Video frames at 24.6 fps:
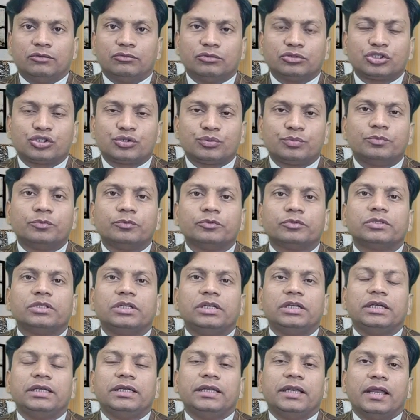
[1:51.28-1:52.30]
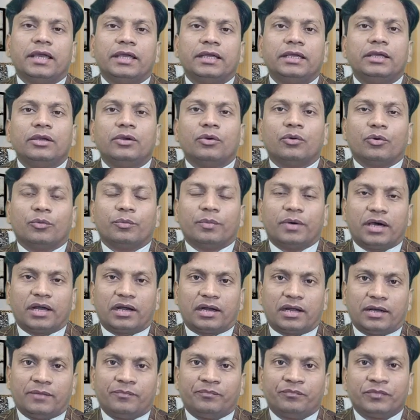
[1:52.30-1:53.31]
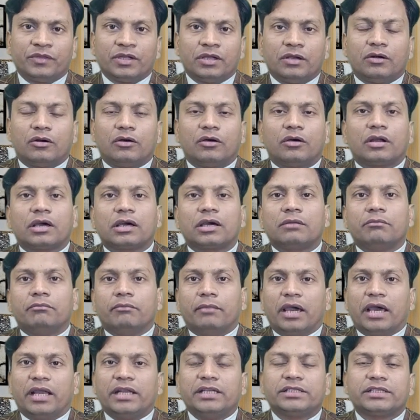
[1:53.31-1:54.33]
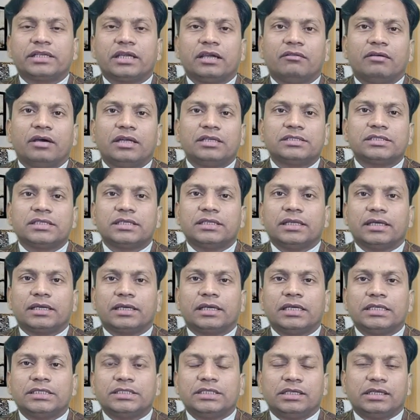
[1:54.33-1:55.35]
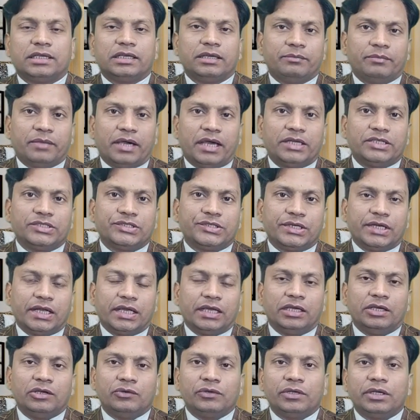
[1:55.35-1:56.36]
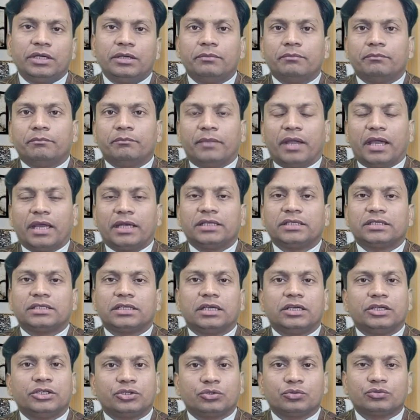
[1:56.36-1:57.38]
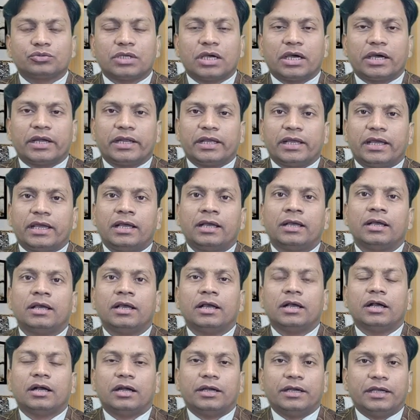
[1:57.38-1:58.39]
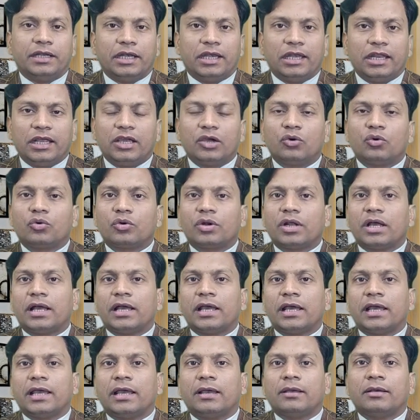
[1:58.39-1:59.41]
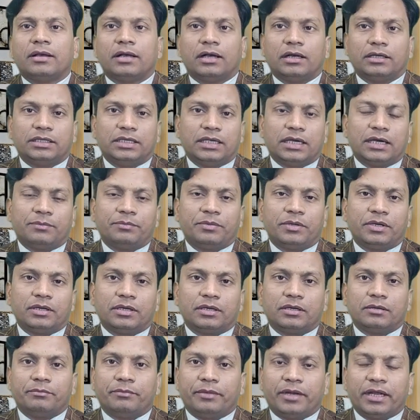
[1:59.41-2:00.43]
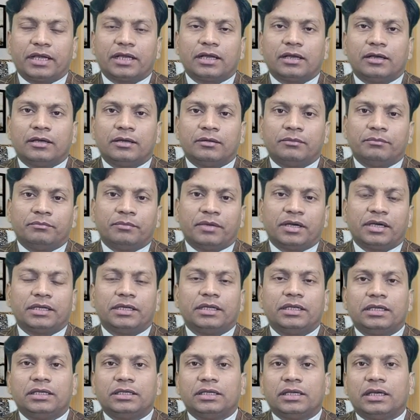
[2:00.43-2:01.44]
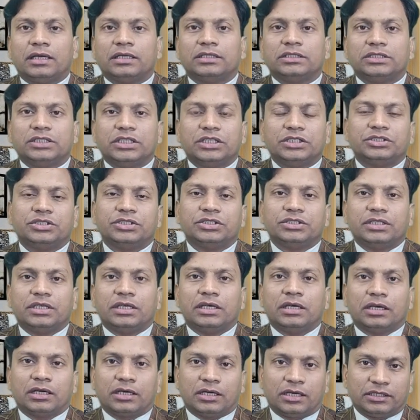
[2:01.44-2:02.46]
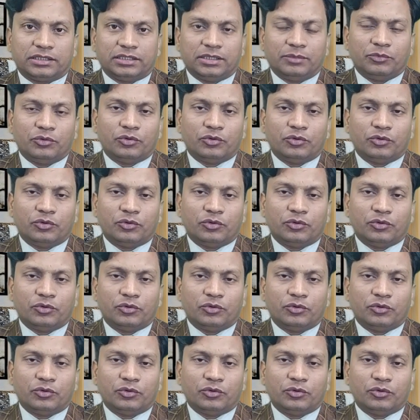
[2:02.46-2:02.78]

वो स्मूथली नहीं हो पा रहा और अगर मैरिज के हवाले से देखें जिनकी मैरिज नहीं हुई मैरिज के इश्यूज आ रहे हैं डिले हो रहा है या फिर ब्रेक मंगनी या ये चीज़ें ख़त्म